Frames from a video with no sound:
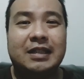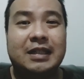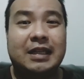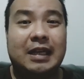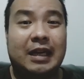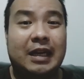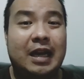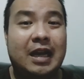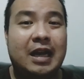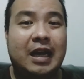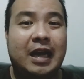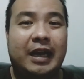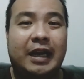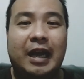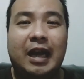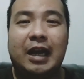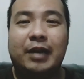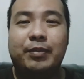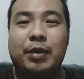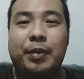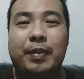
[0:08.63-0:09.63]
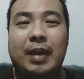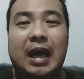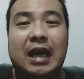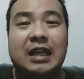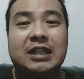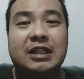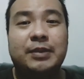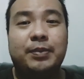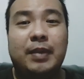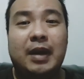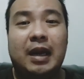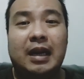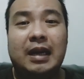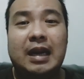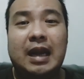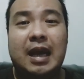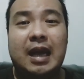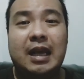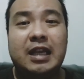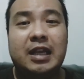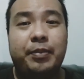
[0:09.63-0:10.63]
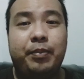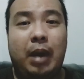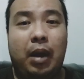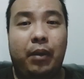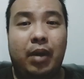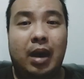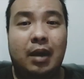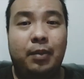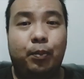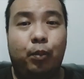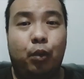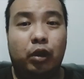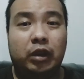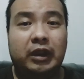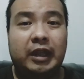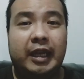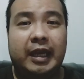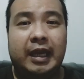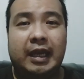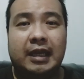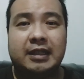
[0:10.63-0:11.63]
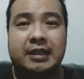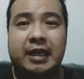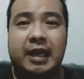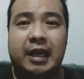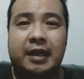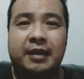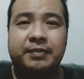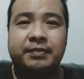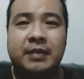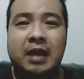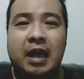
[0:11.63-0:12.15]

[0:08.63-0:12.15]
Sekarang Are akan membahas mengenai bawang putih ya guys ya.